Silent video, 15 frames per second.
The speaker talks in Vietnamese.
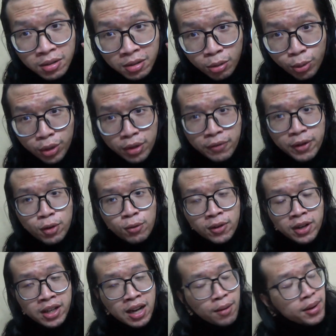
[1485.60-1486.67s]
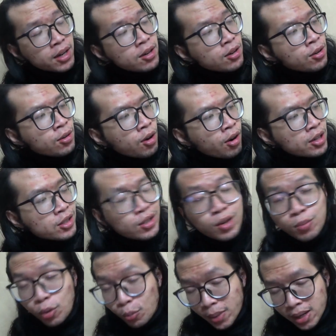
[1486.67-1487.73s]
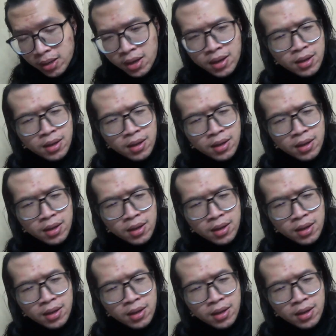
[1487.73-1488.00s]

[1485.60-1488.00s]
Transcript: nguồn review với Cap Co Original Pomade